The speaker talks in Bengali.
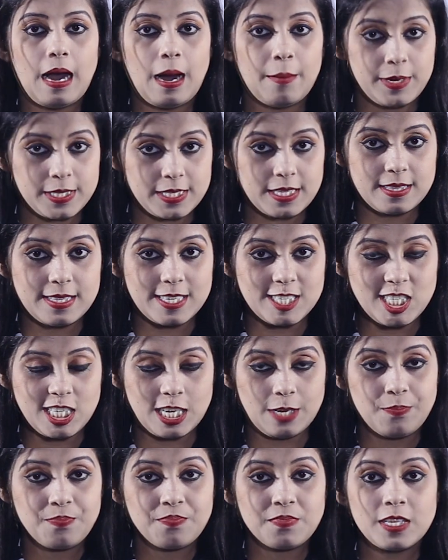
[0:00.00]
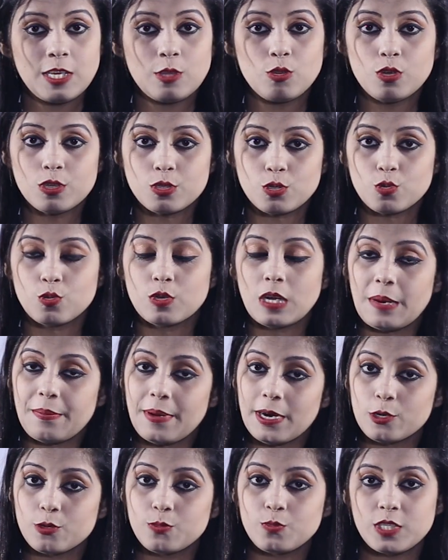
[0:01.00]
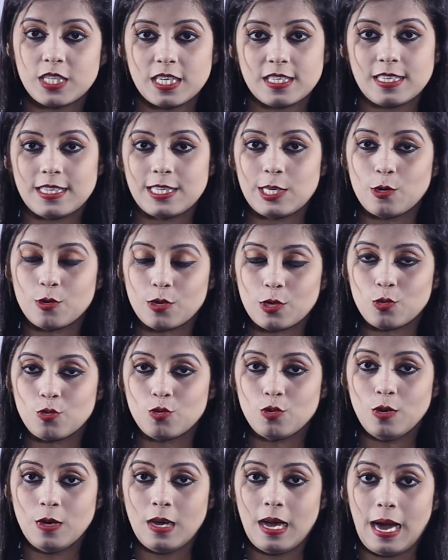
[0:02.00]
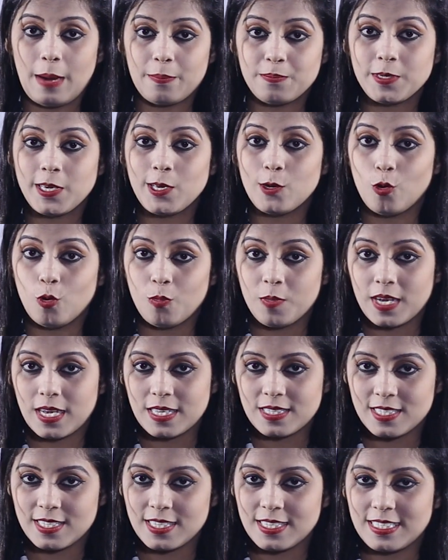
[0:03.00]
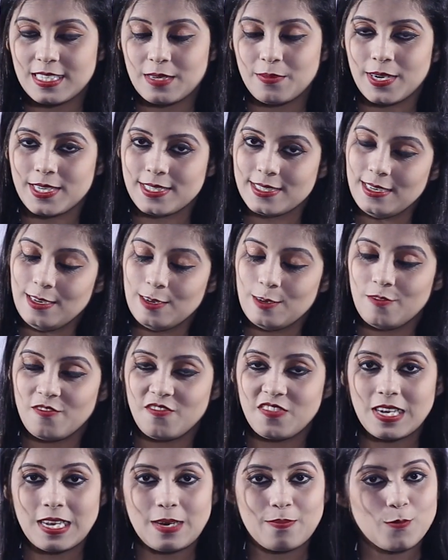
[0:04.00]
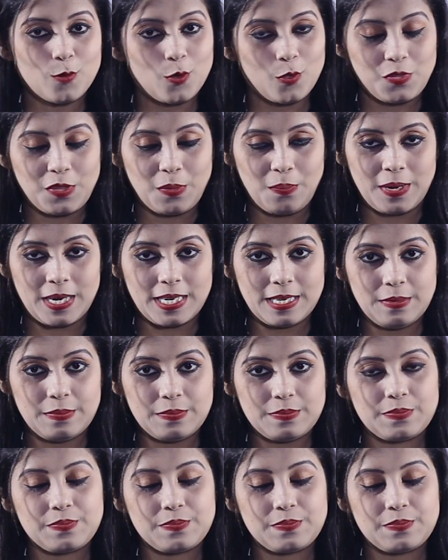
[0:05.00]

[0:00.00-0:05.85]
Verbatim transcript: আমাদের দেশে কিন্তু টুনা বা রূপচাঁদা দিয়েও কিন্তু আপনি ওমেগা থ্রির ডিমান্ডটা ফিল আপ করতে পারেন